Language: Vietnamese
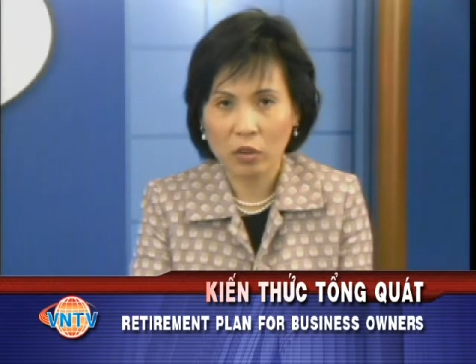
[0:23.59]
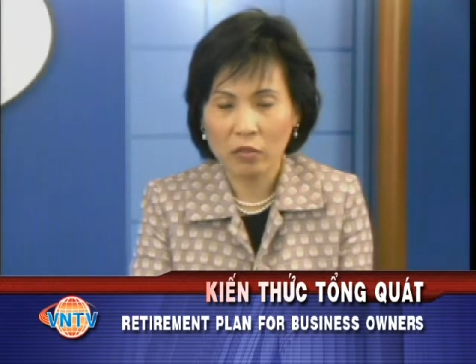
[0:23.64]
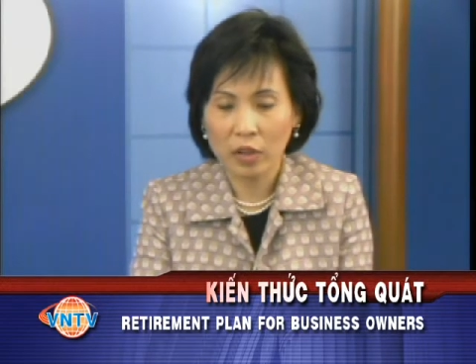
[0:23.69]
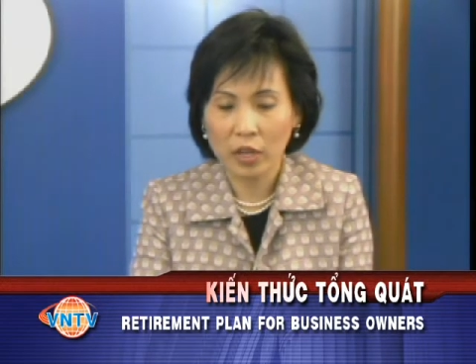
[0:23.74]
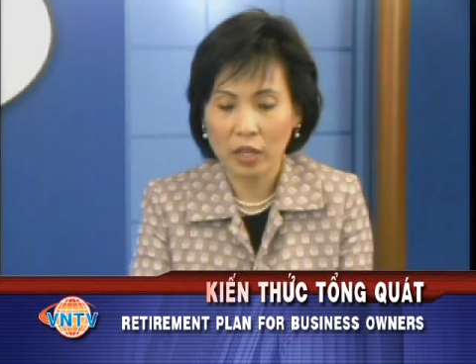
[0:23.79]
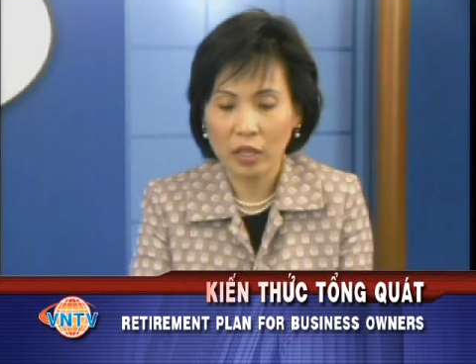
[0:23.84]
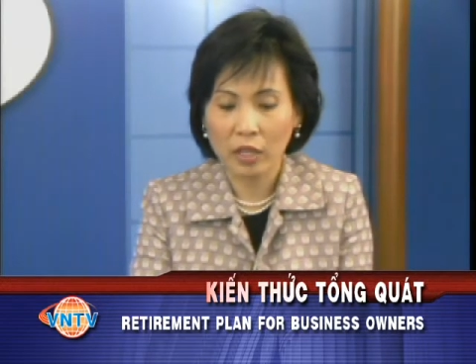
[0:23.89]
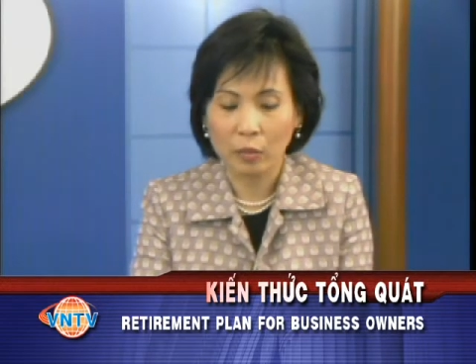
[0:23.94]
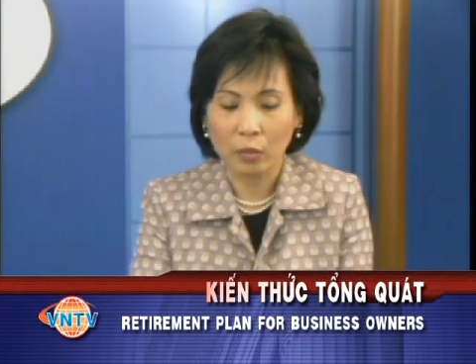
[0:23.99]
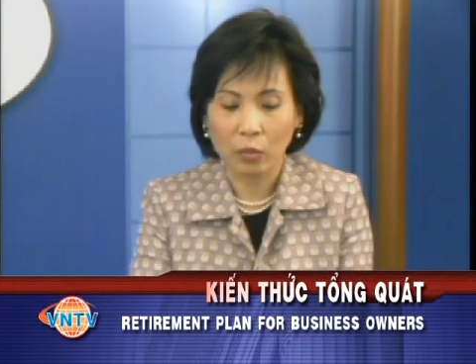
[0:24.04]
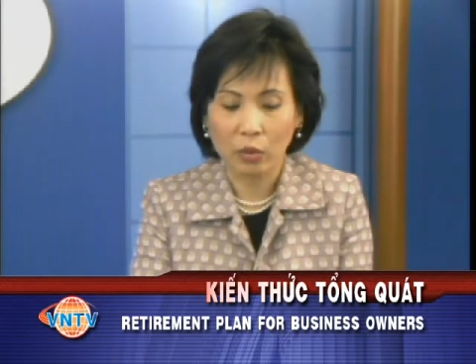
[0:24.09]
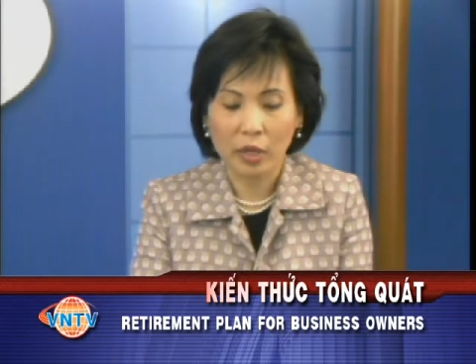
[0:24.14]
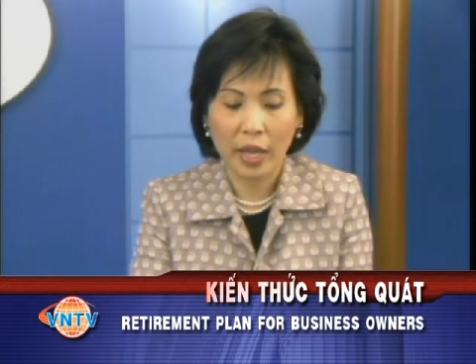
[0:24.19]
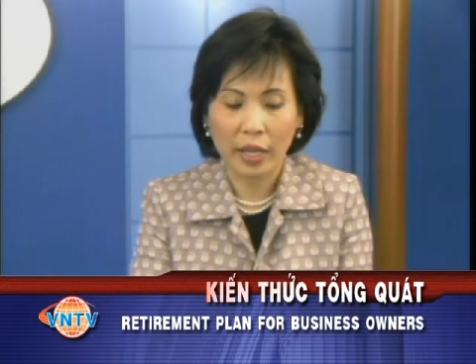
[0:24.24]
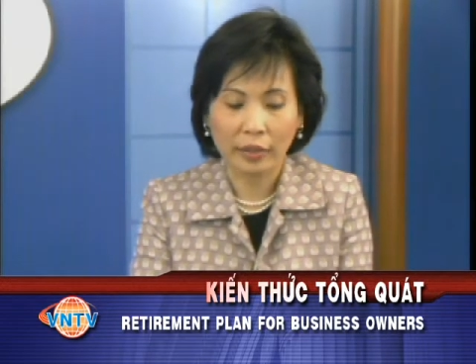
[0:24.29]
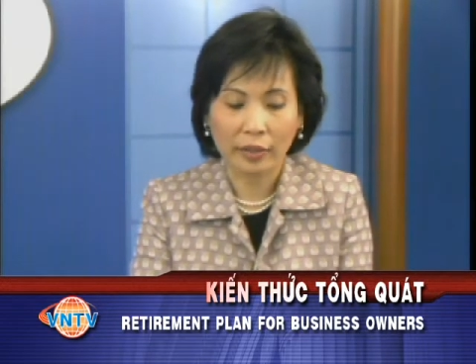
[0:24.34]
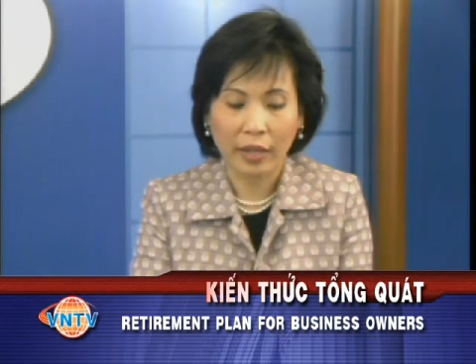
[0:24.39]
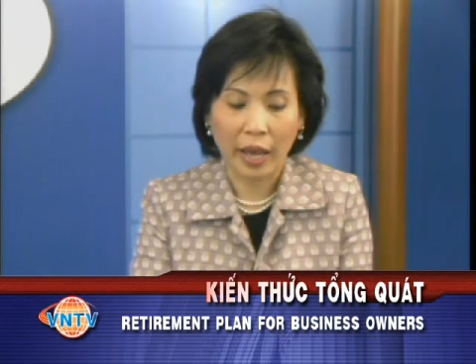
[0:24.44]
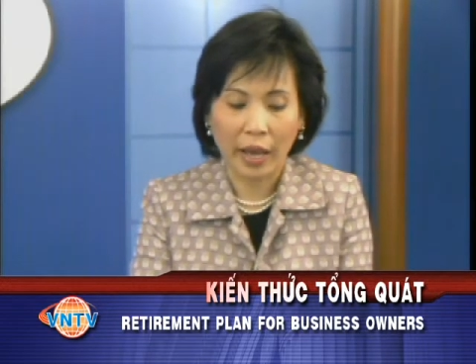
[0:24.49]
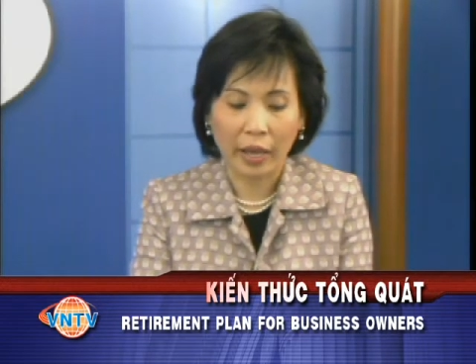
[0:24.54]
quý vị à, một
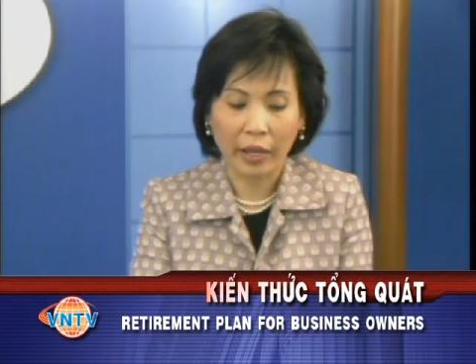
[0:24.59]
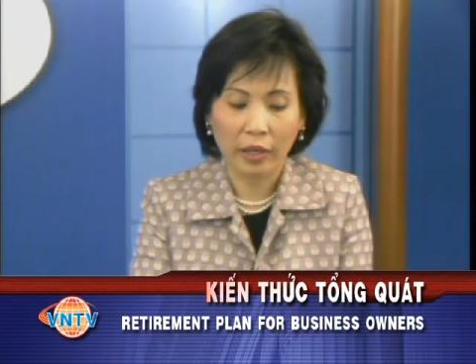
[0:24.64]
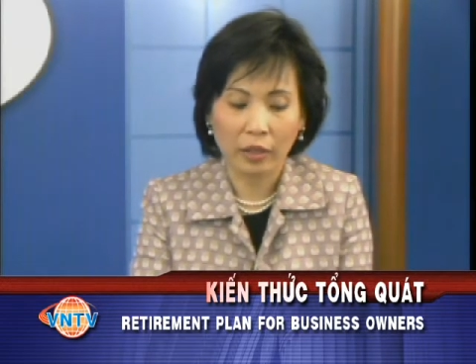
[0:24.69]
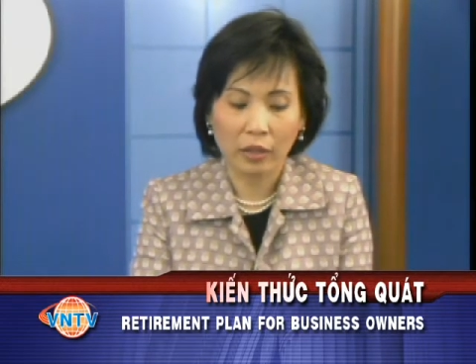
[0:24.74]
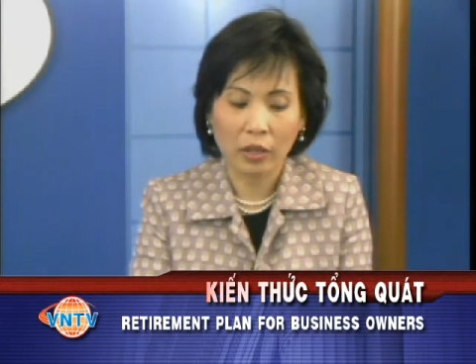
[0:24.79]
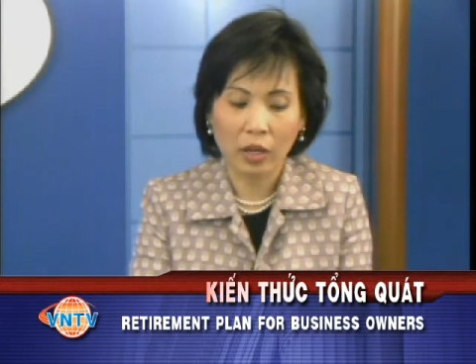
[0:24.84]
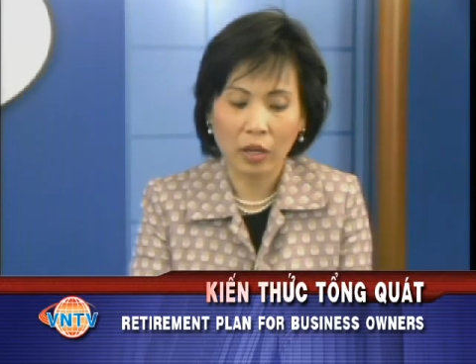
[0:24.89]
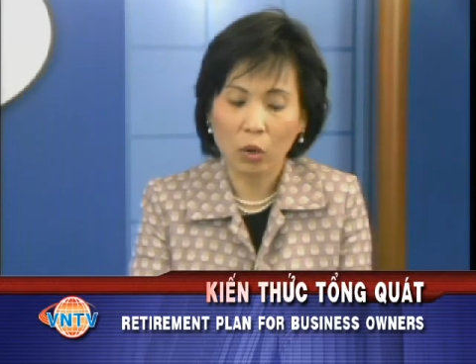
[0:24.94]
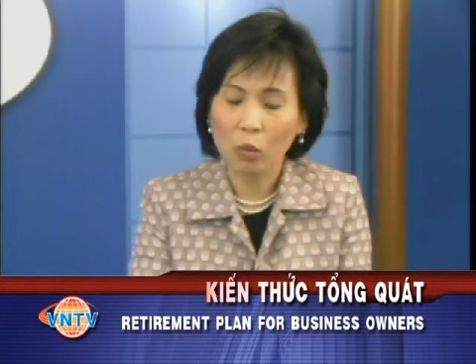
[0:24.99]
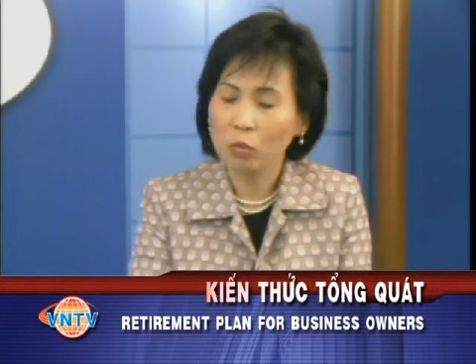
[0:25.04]
đề tài à,